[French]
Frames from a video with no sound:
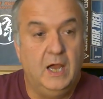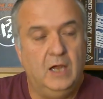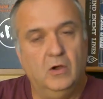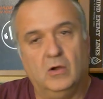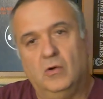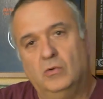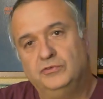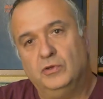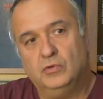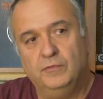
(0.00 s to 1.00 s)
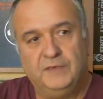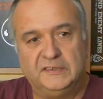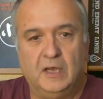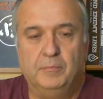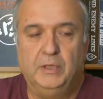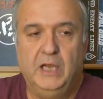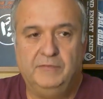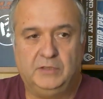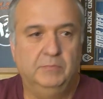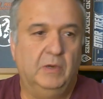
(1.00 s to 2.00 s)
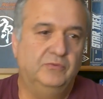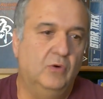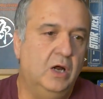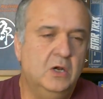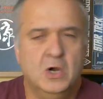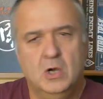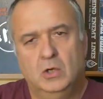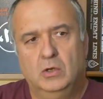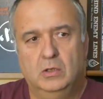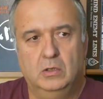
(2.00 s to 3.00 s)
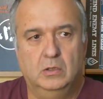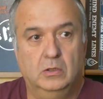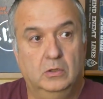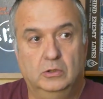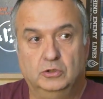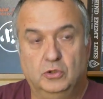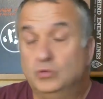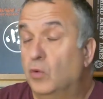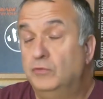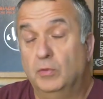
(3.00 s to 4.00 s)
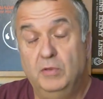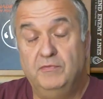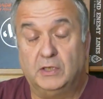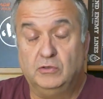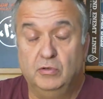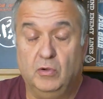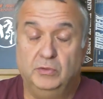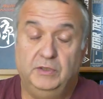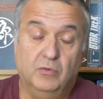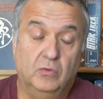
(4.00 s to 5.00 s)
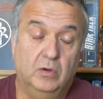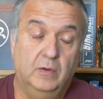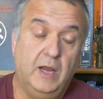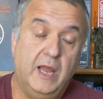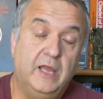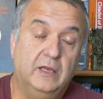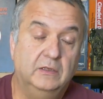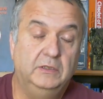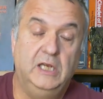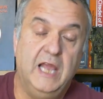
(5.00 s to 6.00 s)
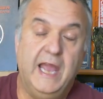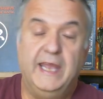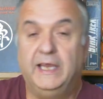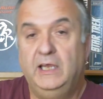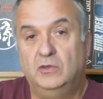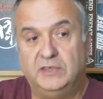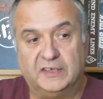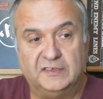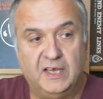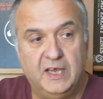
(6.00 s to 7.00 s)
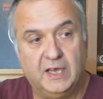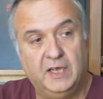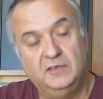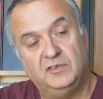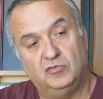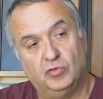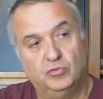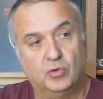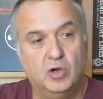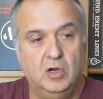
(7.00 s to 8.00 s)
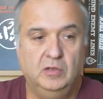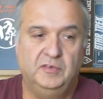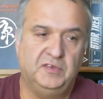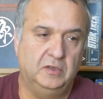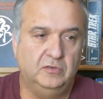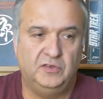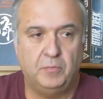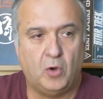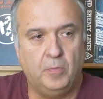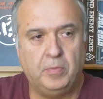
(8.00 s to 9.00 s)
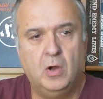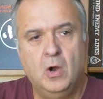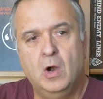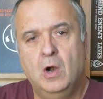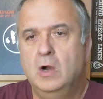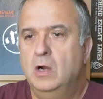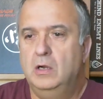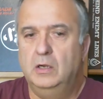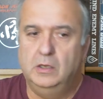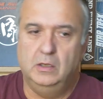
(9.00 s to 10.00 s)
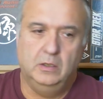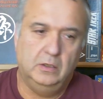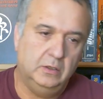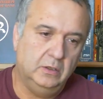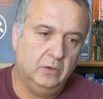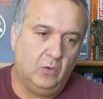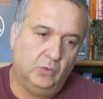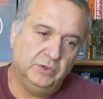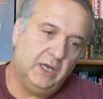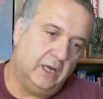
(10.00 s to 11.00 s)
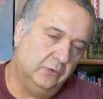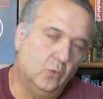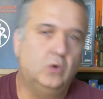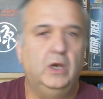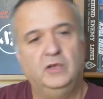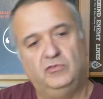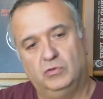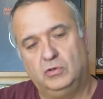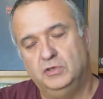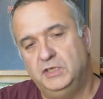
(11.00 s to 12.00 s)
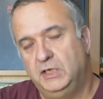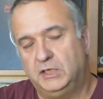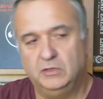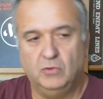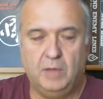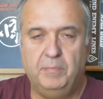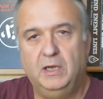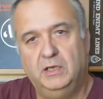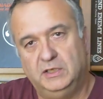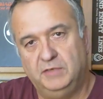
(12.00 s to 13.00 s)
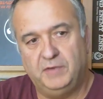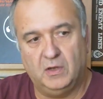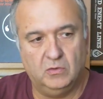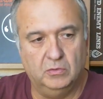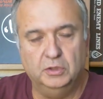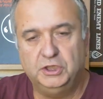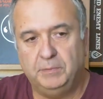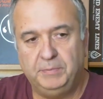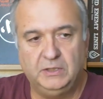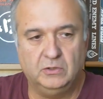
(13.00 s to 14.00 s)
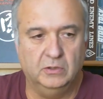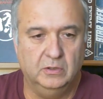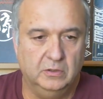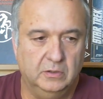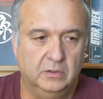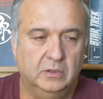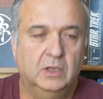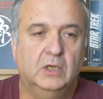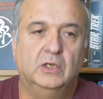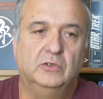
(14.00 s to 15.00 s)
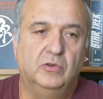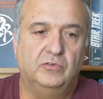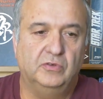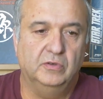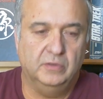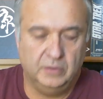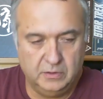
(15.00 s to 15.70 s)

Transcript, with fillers: Alors, on se retrouve face à un PDF qui, ma foi, euh, je le trouve de bonne facture. Au niveau, euh, il est aéré, le texte aéré, c'est sur deux colonnes, c'est propre. Euh, on a un onglet sur le côté qui nous rappelle les différents euh, chapitres euh, de ce,